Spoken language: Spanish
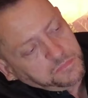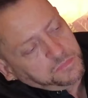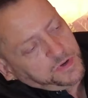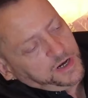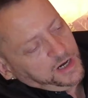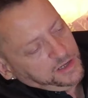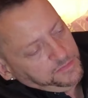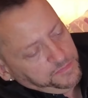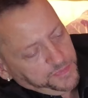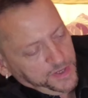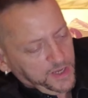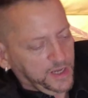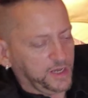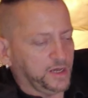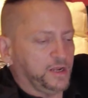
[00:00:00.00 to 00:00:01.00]
para
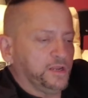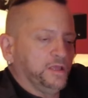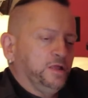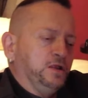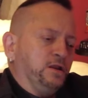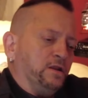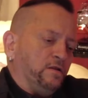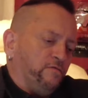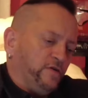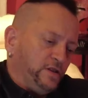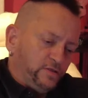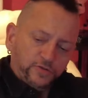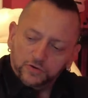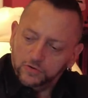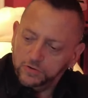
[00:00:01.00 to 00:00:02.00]
limpiar el
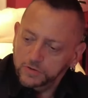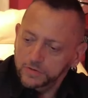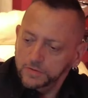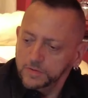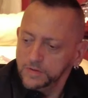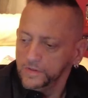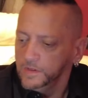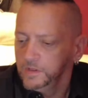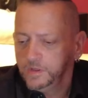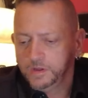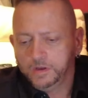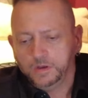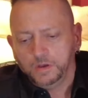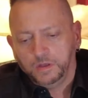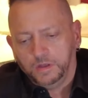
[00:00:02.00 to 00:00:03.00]
filtro
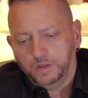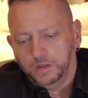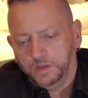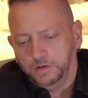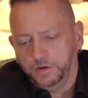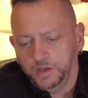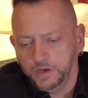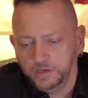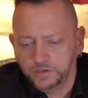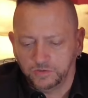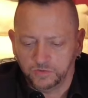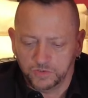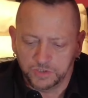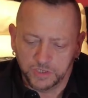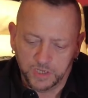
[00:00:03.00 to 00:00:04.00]
A ver,
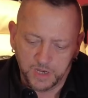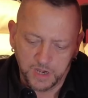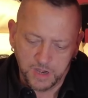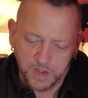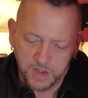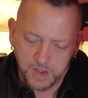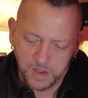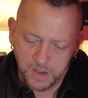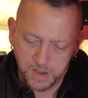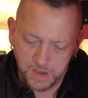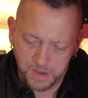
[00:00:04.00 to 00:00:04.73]
esto es el